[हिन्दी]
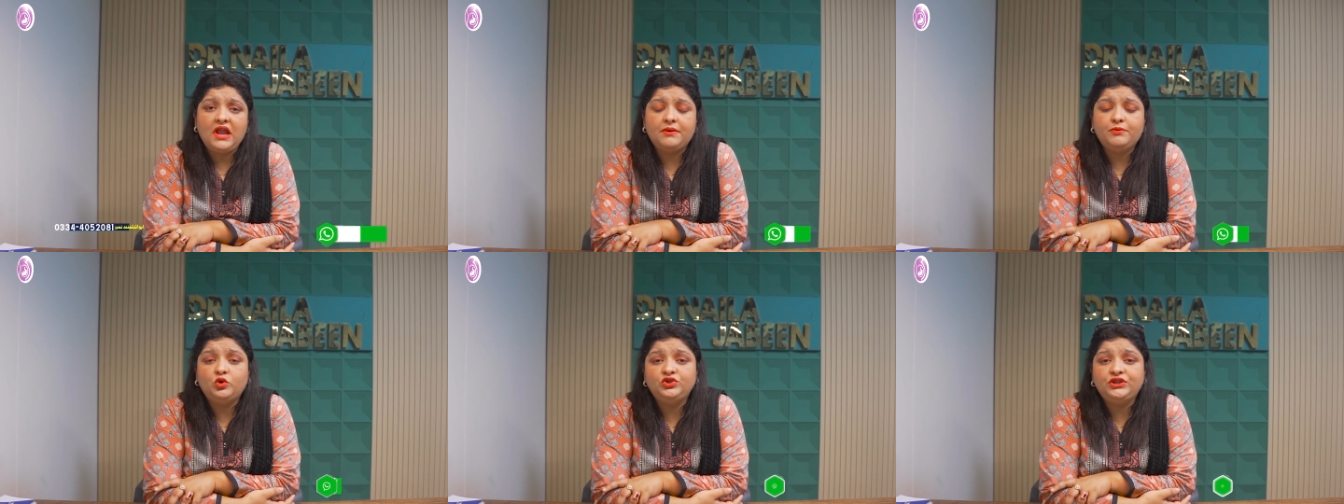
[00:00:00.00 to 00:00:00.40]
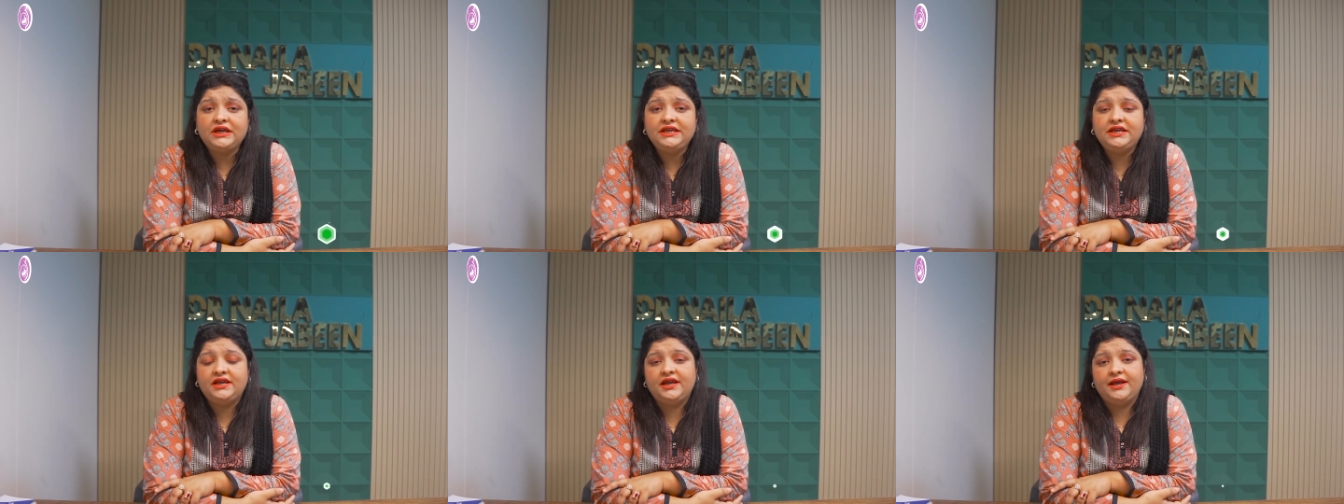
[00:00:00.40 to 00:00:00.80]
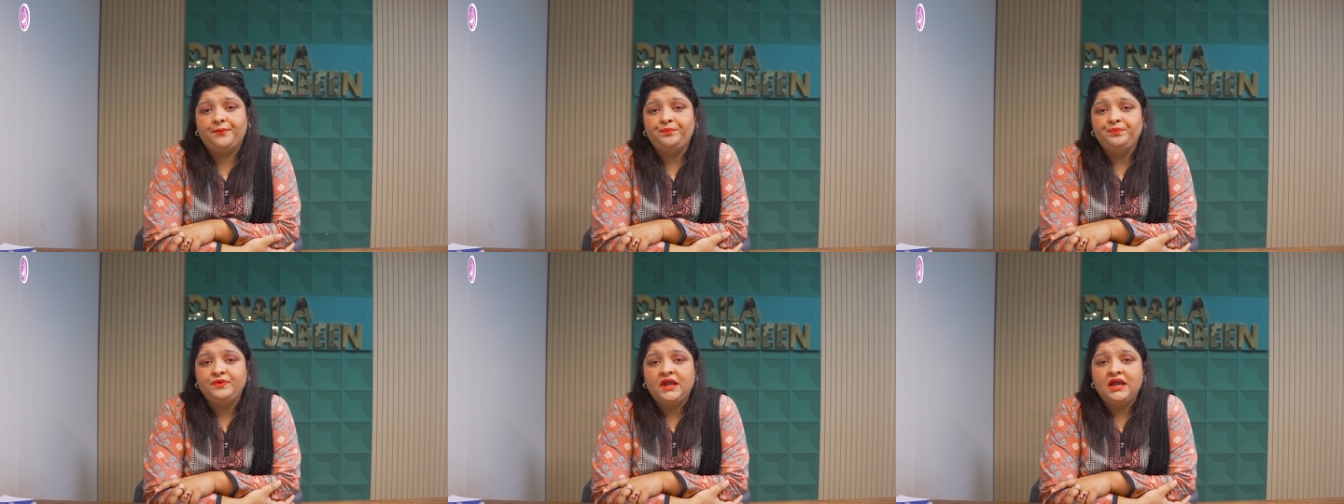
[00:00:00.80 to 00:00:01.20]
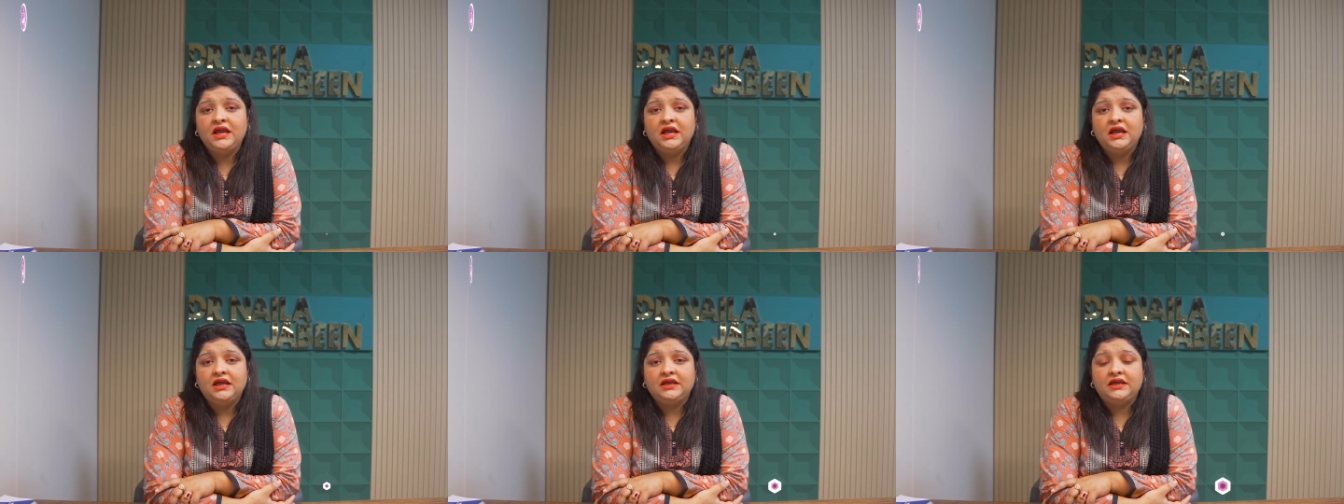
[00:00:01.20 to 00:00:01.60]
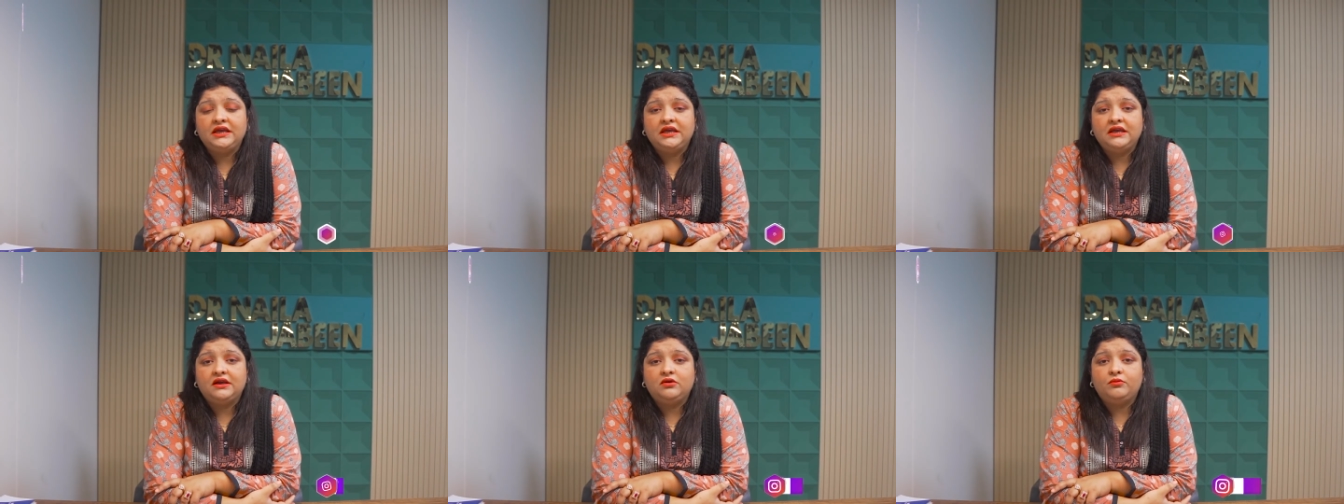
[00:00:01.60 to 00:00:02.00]
अब होता ये है
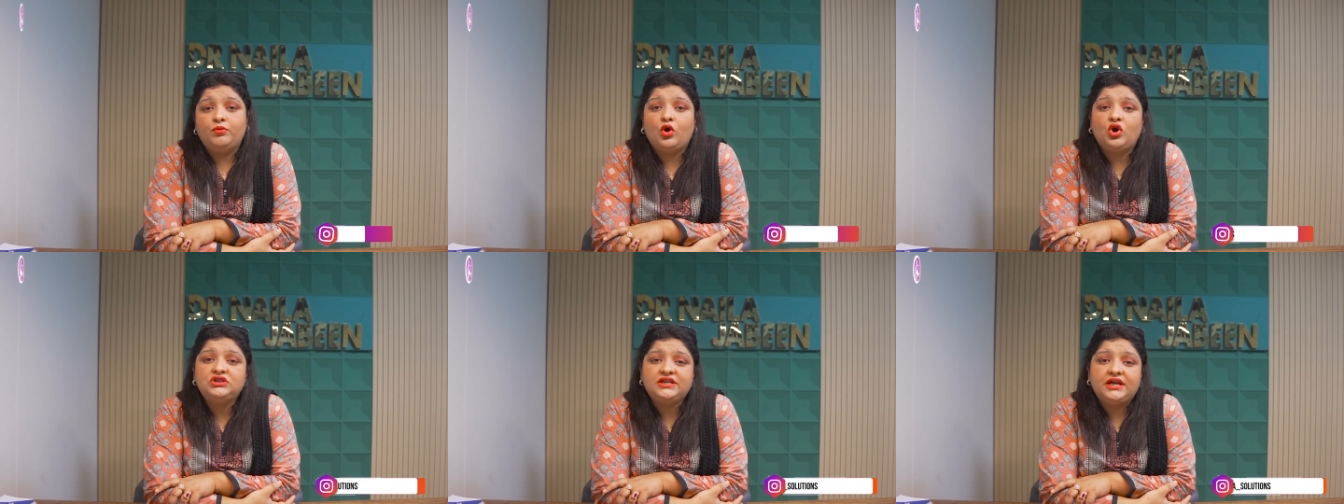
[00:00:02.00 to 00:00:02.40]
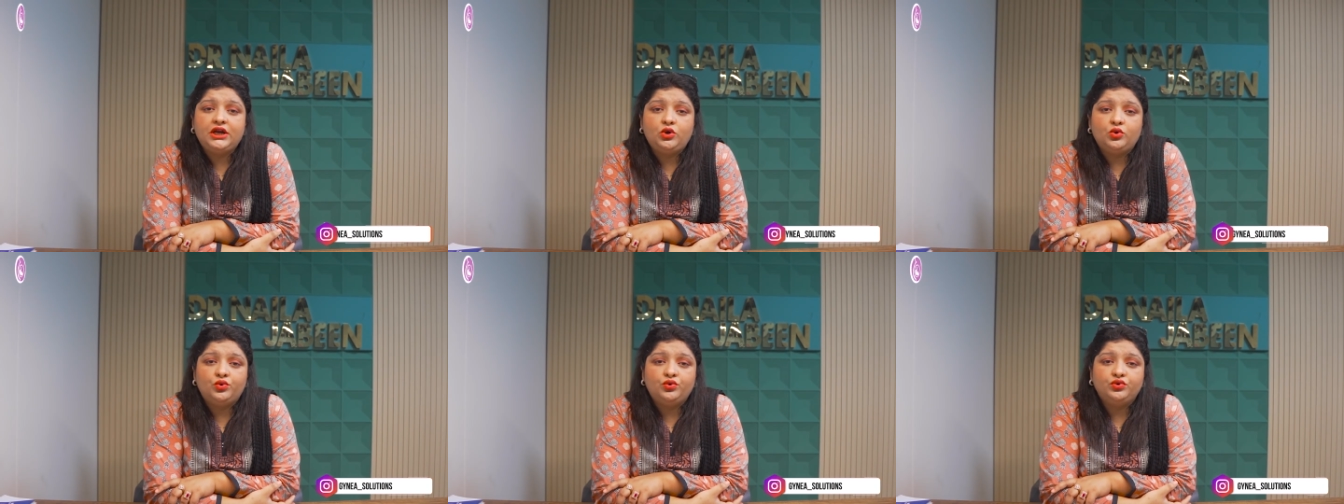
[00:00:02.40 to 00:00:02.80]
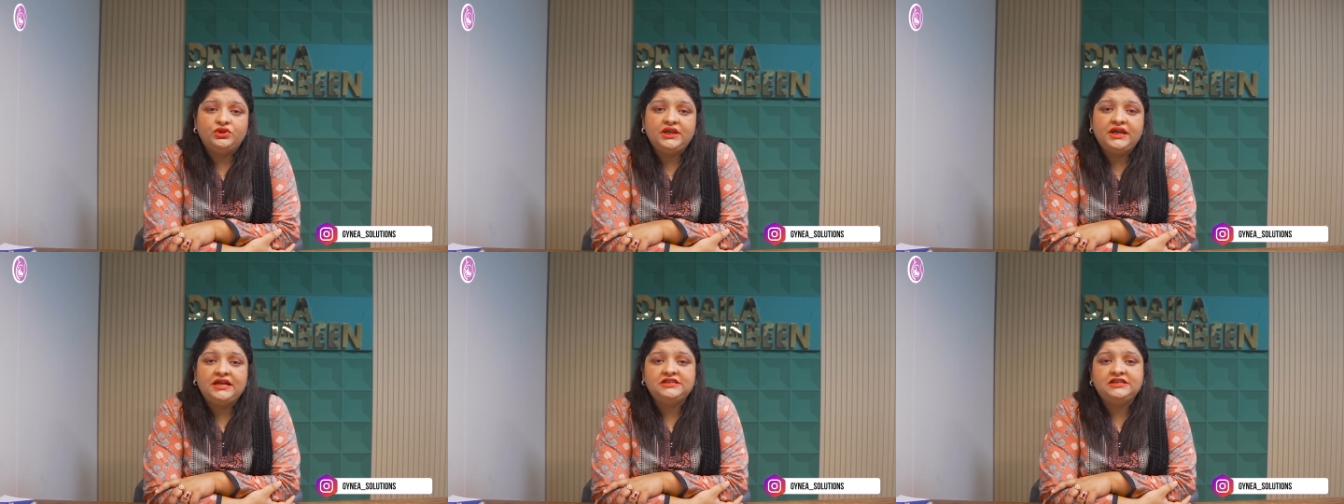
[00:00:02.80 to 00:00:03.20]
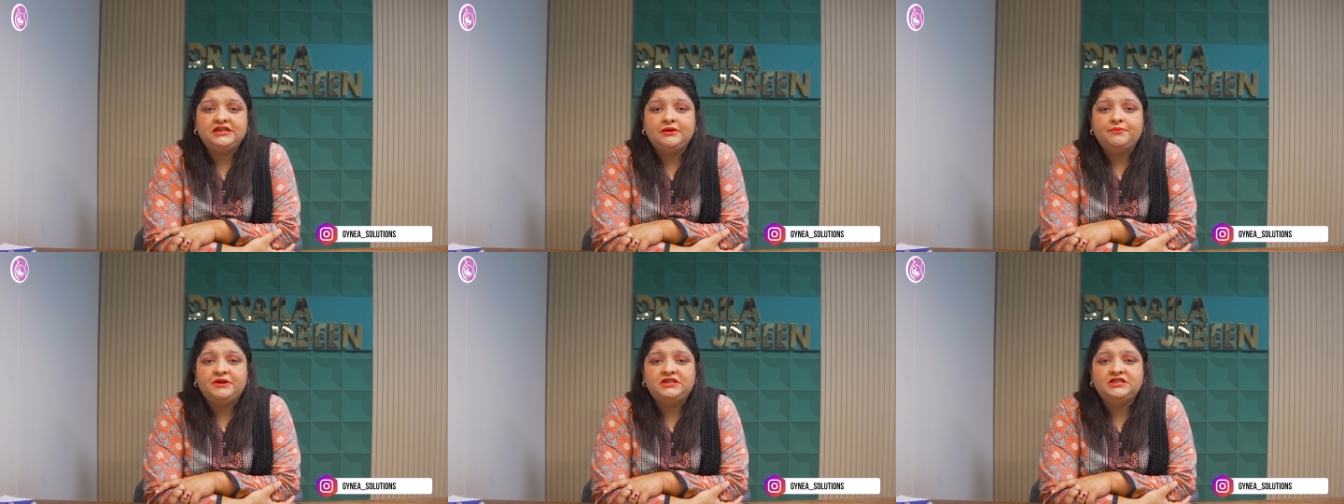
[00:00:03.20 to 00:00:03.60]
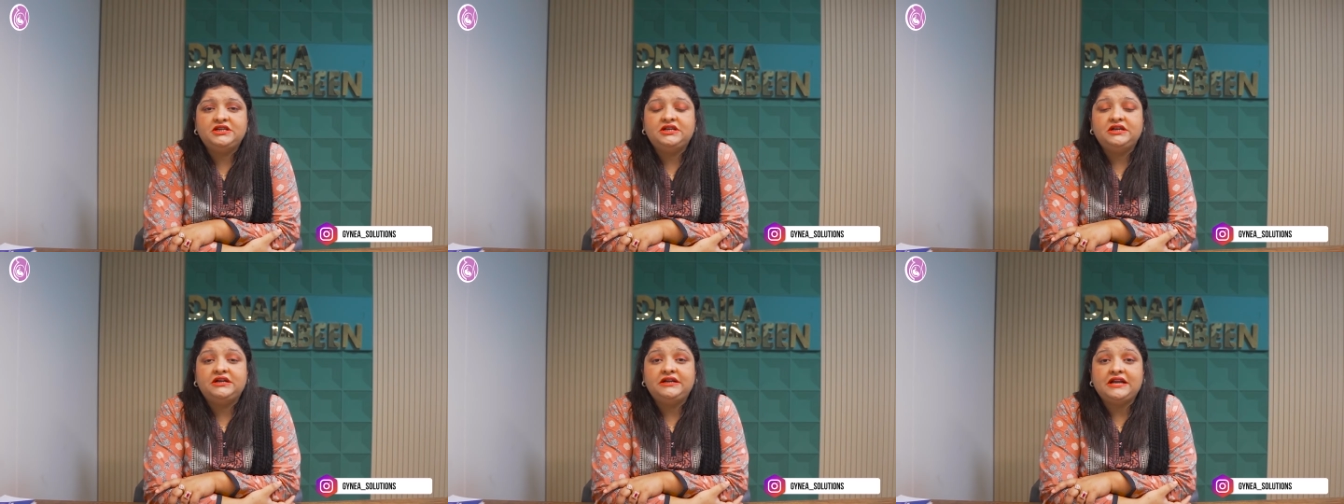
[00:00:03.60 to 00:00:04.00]
कि बहुत सारे लोग होते हैं जिनके बच्चे